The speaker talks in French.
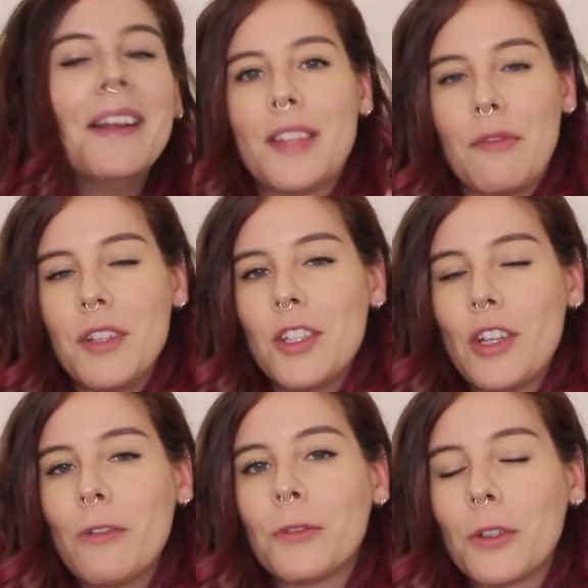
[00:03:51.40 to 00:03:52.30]
Ça fait
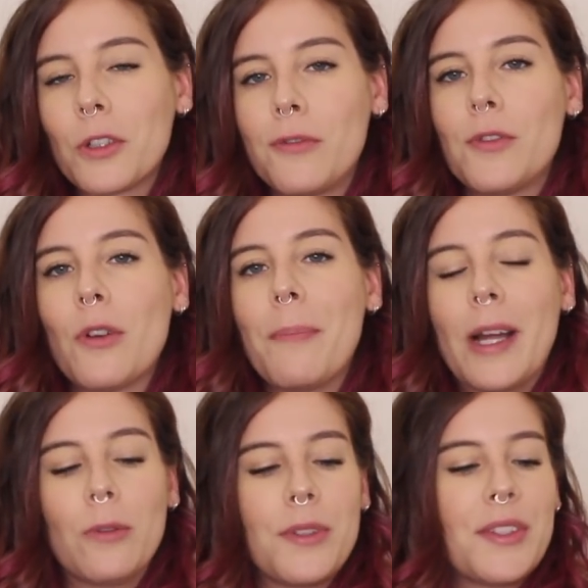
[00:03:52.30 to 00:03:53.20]
déjà longtemps que je vous en
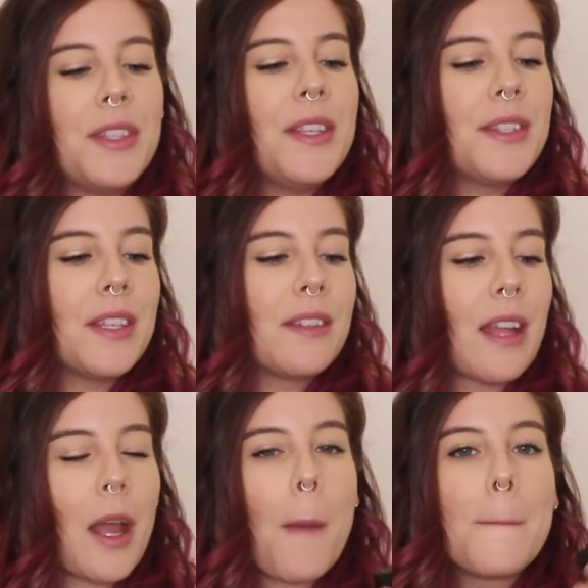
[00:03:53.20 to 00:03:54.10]
parle aussi,
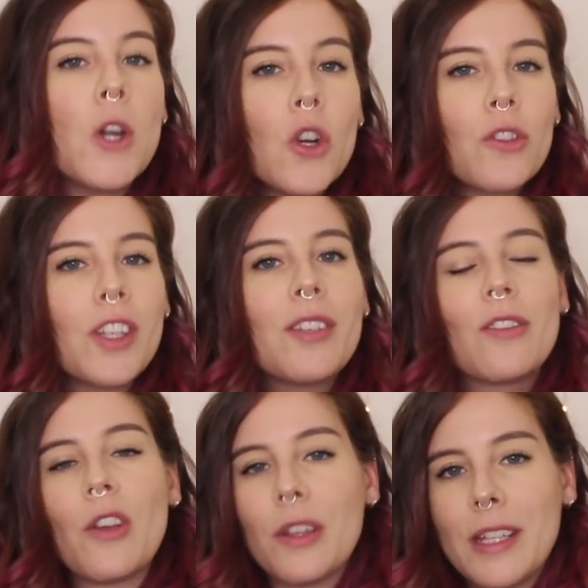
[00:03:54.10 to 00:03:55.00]
c'est un
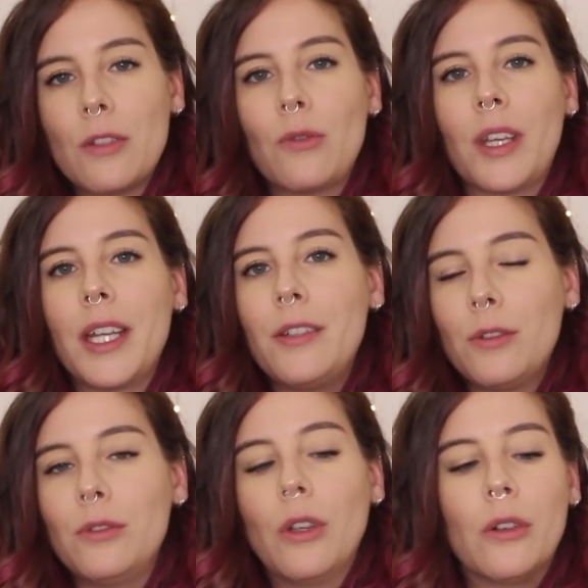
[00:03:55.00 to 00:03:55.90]
blanchisseur naturel
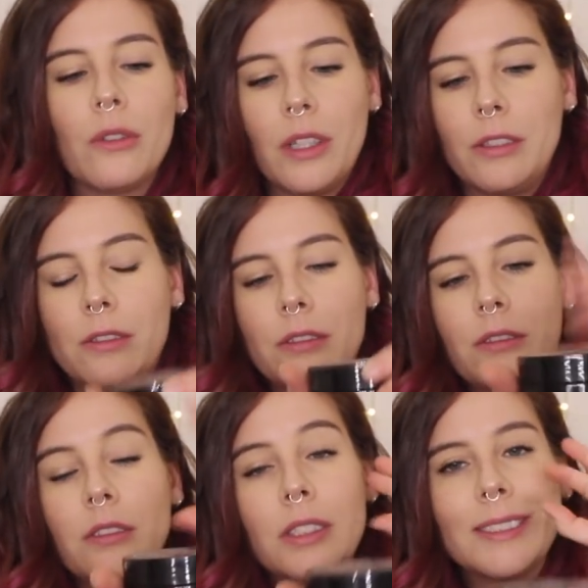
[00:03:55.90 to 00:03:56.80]
de dents. Alors,
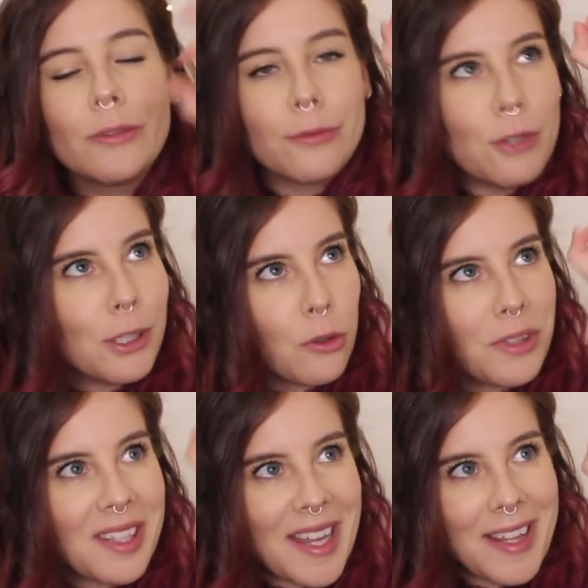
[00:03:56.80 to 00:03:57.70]
il faut être
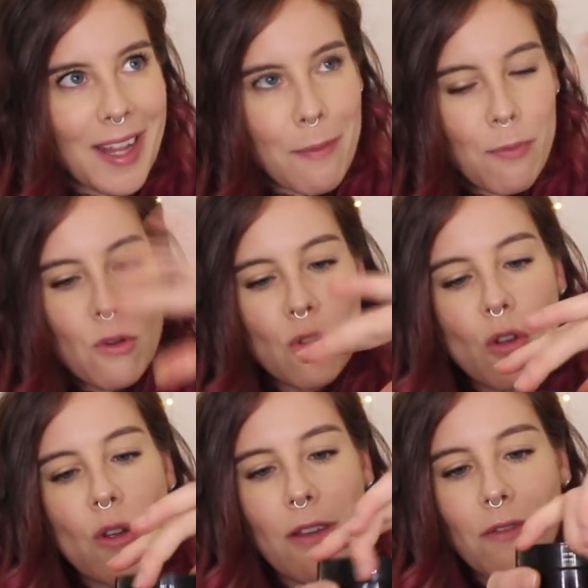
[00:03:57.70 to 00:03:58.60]
très très
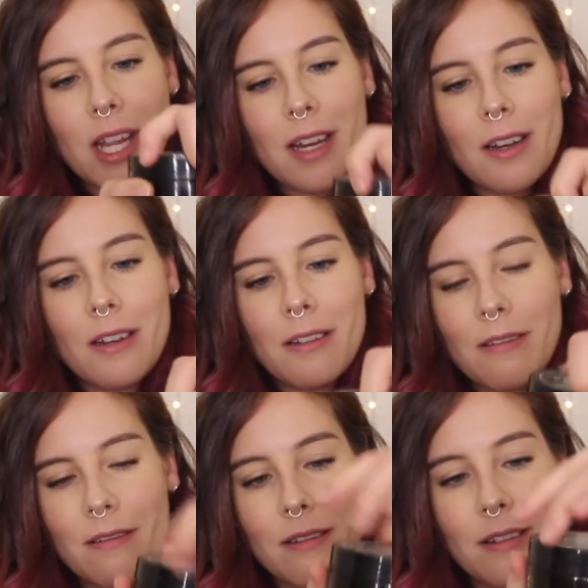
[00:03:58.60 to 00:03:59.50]
prudent avec
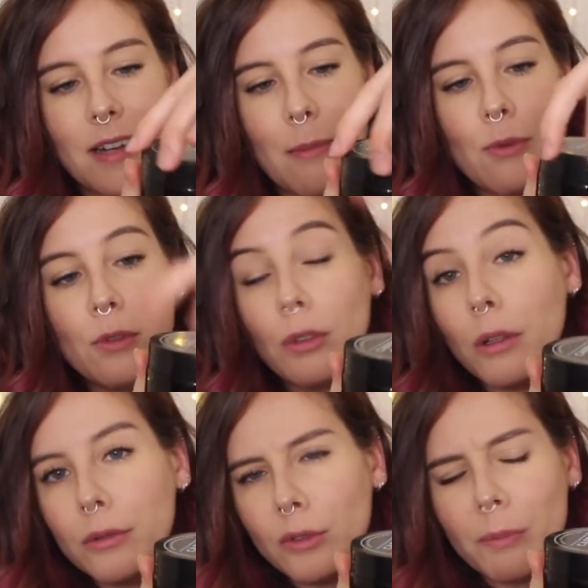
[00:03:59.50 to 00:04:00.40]
la poudre,
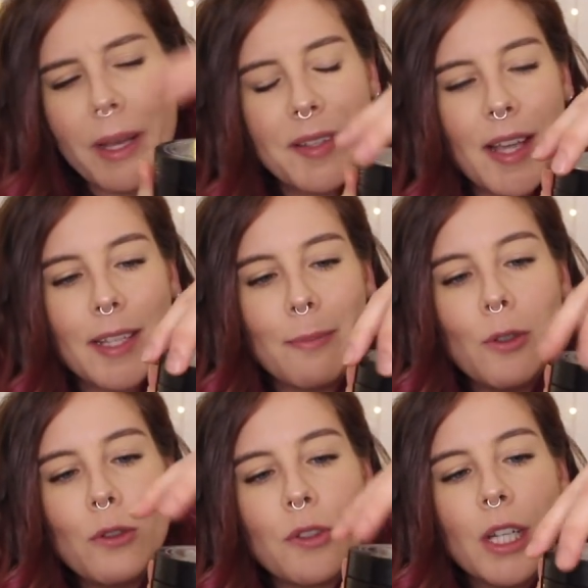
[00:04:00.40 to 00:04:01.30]
non pas que ça
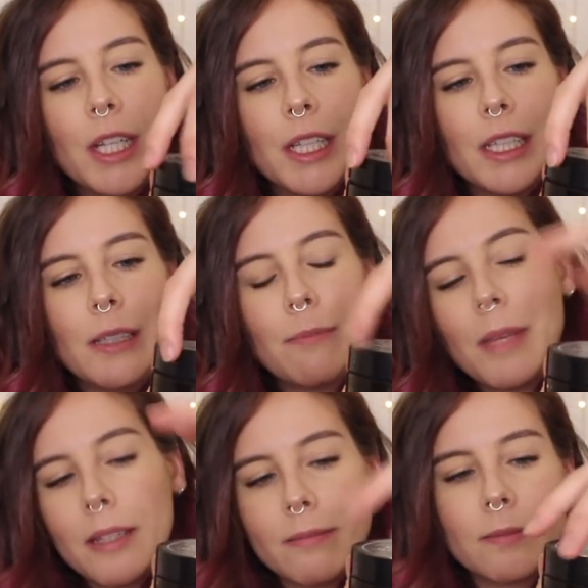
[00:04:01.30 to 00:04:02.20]
explose,
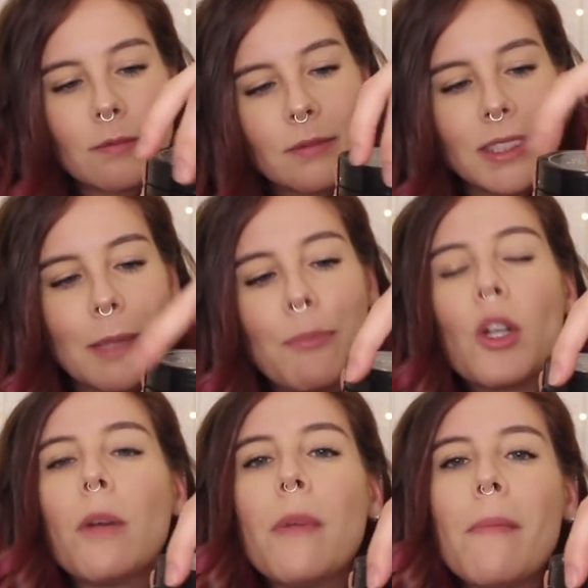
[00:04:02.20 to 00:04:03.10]
mais ça
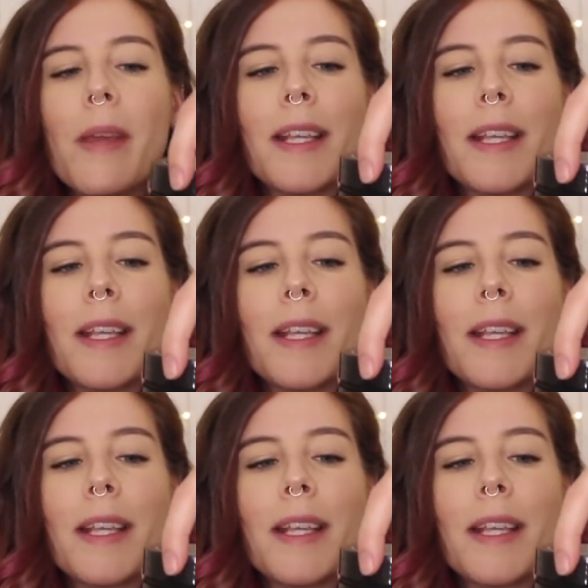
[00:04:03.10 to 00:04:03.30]
peut quand même